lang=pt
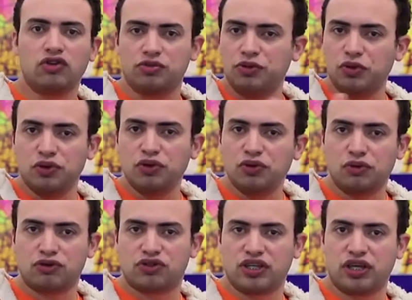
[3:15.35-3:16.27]

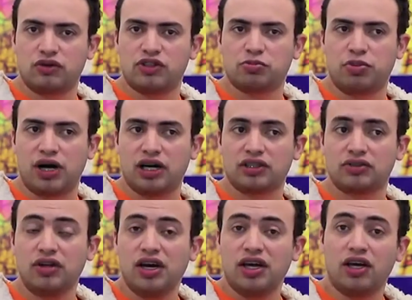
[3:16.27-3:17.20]
2001, Odisseia no
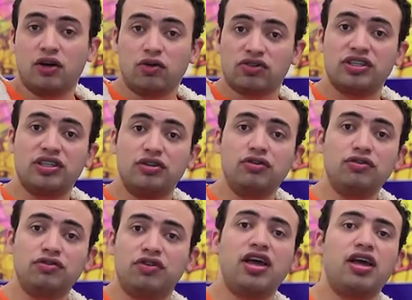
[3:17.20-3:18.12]
Espaço e
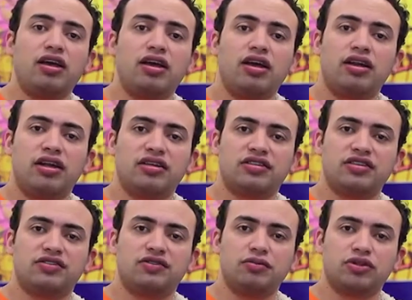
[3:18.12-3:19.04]
conseguiu ver
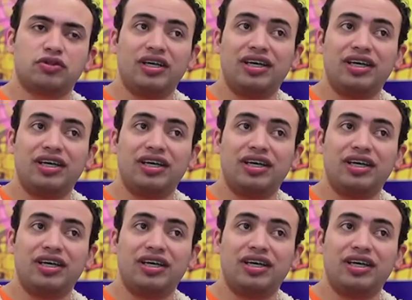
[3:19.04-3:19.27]
nesses filmes